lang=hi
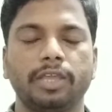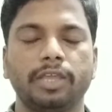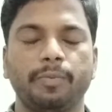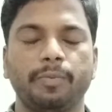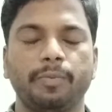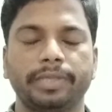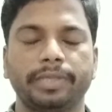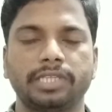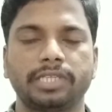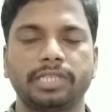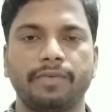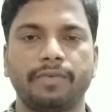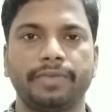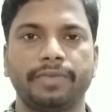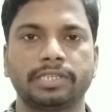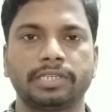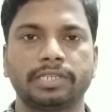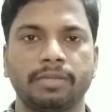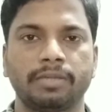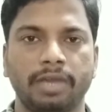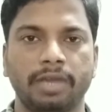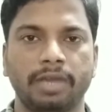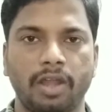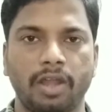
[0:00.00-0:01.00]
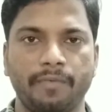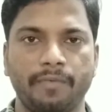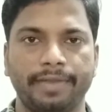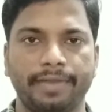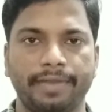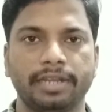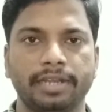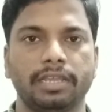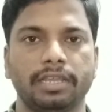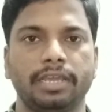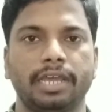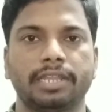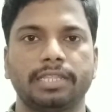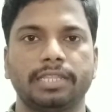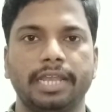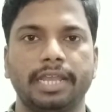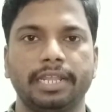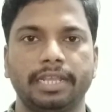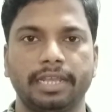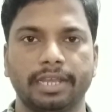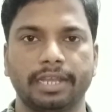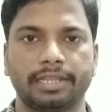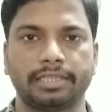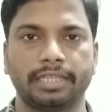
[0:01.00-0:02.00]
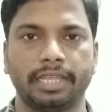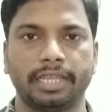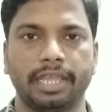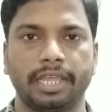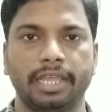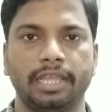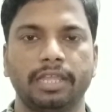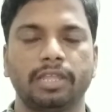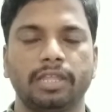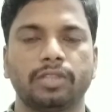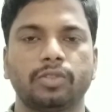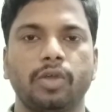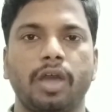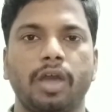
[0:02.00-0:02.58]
की अपेक्षा फ्रेंड्स हम अगर ऑफलाइन की खरीदारी करते हैं